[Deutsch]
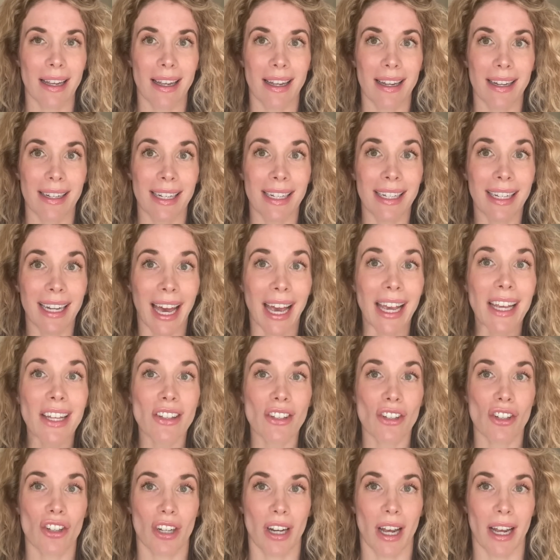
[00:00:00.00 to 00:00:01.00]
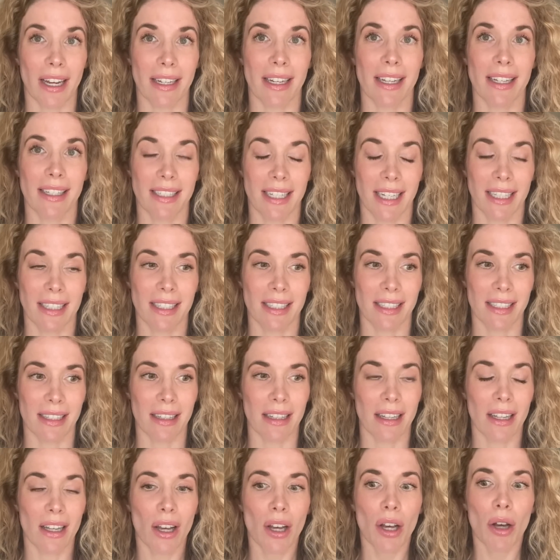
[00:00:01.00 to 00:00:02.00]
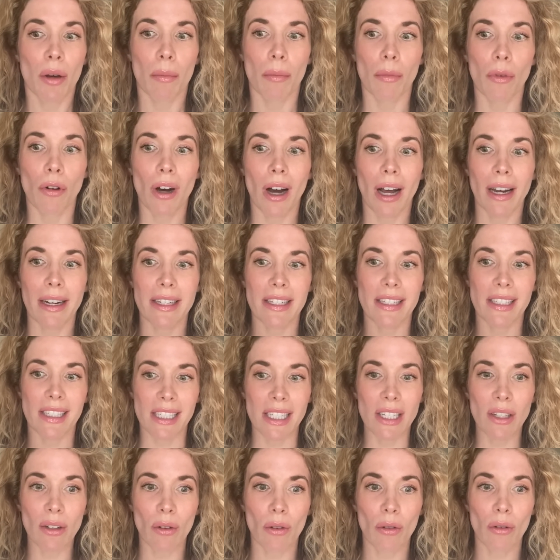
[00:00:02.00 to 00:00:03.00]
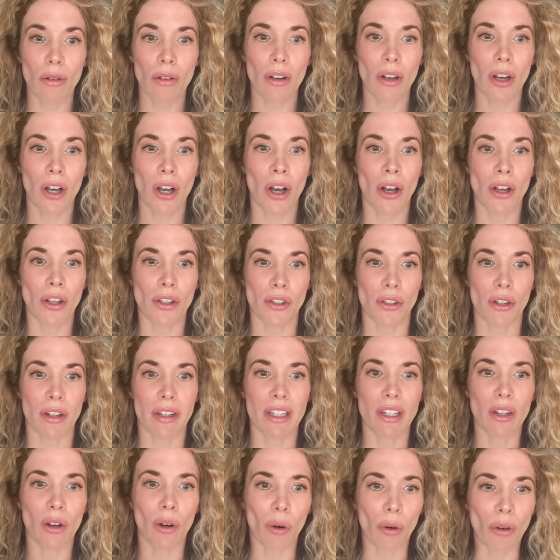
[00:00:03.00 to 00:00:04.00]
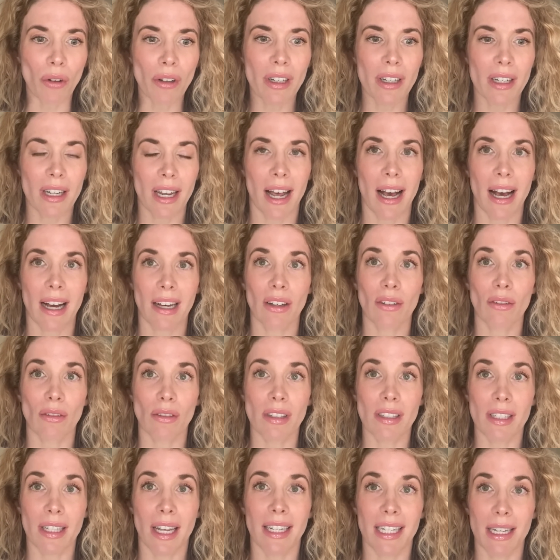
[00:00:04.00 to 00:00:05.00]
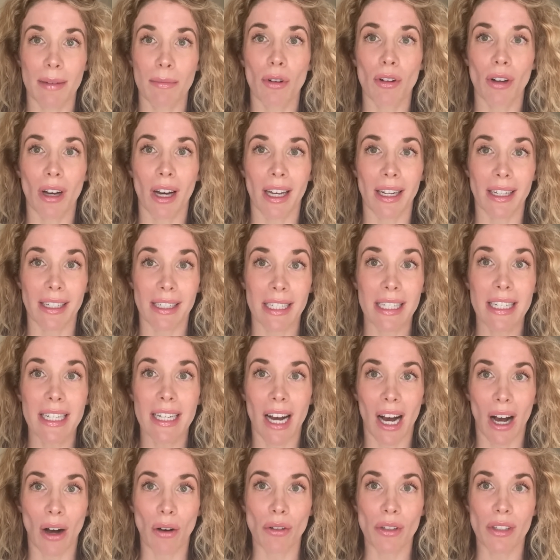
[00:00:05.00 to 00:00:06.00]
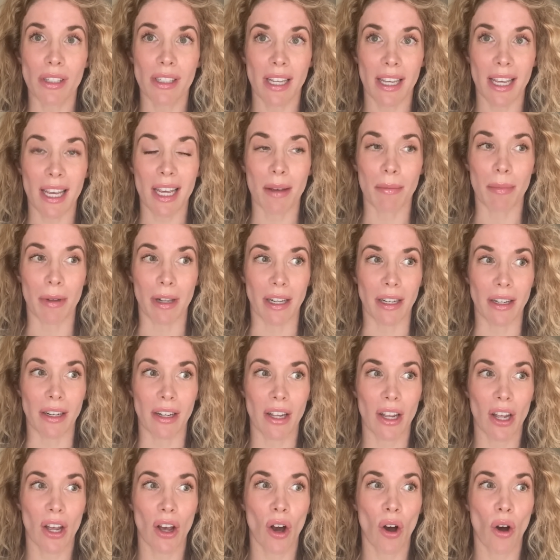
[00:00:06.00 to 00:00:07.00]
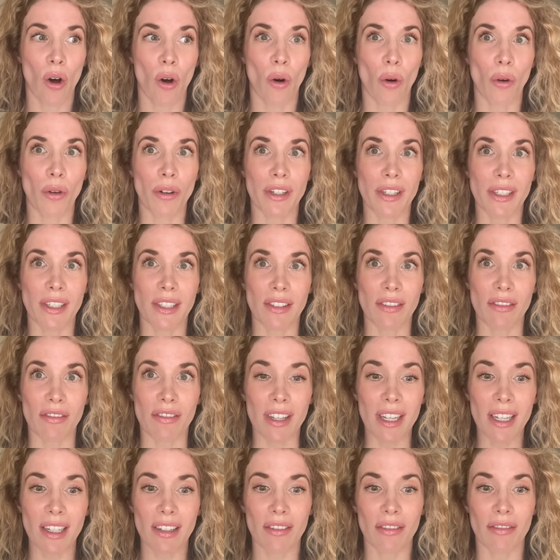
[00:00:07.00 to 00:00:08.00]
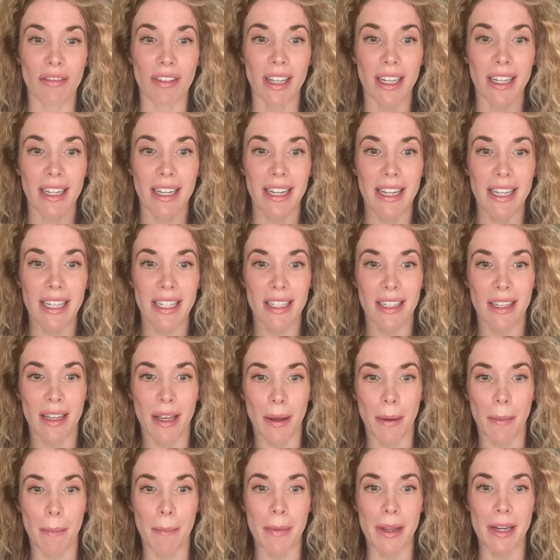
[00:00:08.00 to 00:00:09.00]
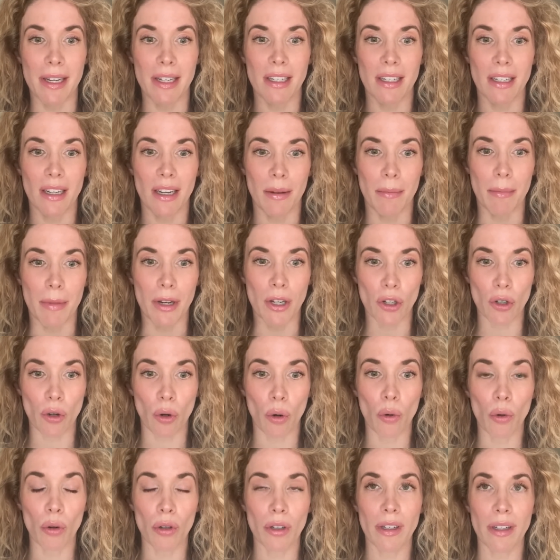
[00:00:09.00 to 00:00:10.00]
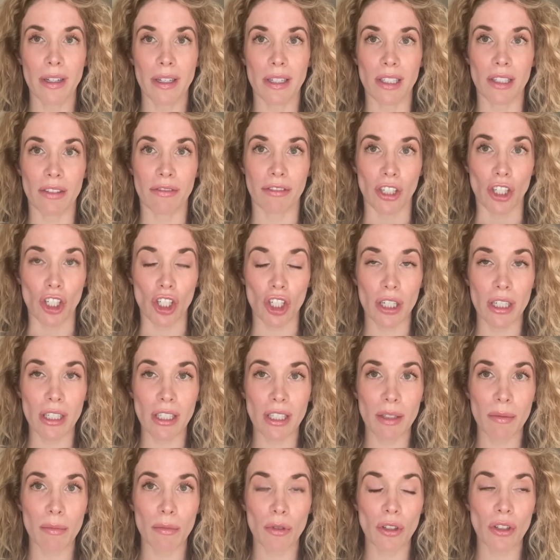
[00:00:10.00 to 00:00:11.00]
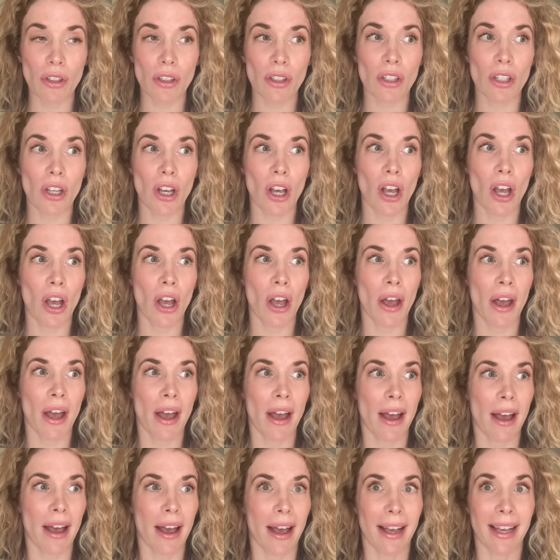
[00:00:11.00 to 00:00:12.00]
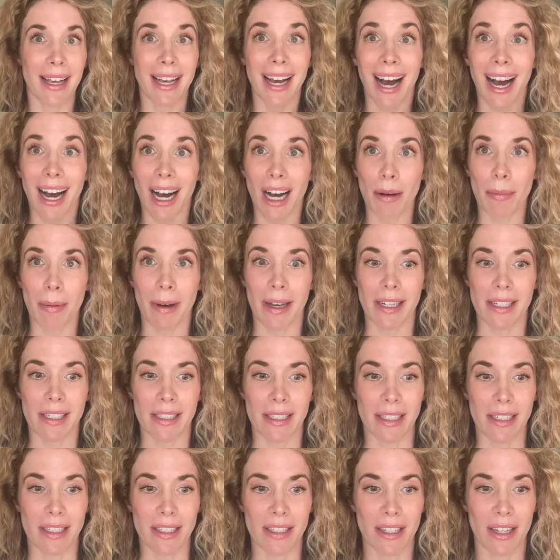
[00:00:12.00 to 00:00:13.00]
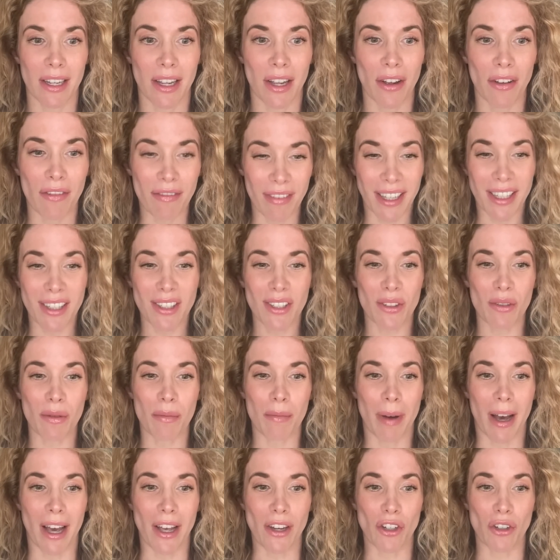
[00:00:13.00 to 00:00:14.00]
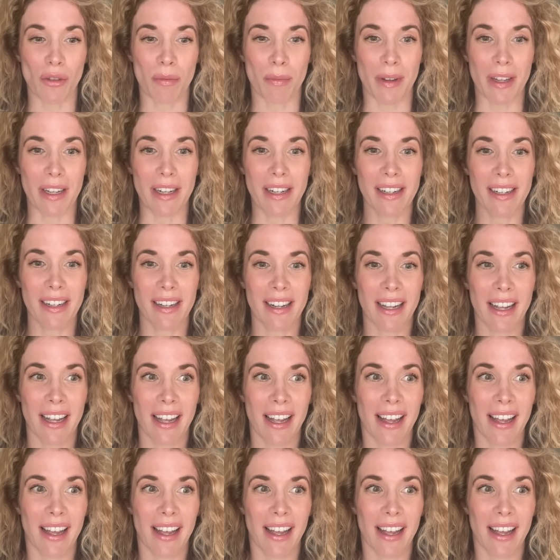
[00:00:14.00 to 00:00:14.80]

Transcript: den Rechtsstaat ersetzen. Moralisierung soll die Grundlagen unserer Demokratie aushebeln. Und es wird wirklich mit Methoden des Faschismus gearbeitet. Wenn zum Beispiel